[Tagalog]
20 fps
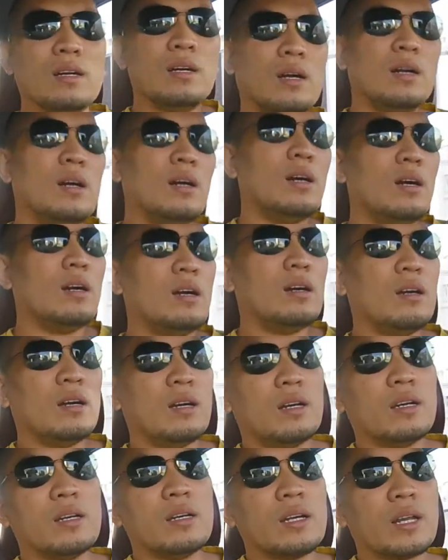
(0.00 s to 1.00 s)
uh,
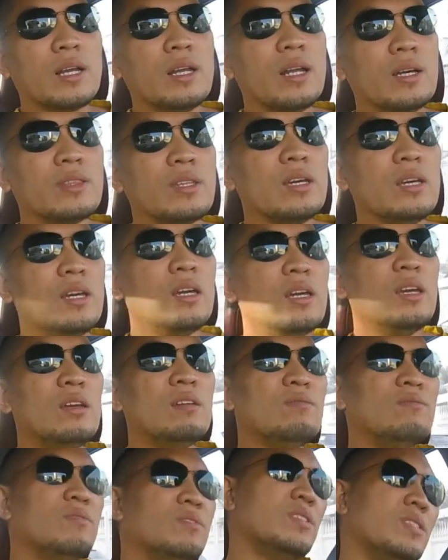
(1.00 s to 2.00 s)

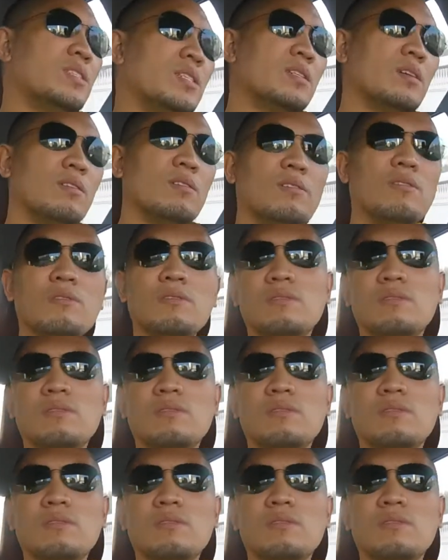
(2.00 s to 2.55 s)
relatives so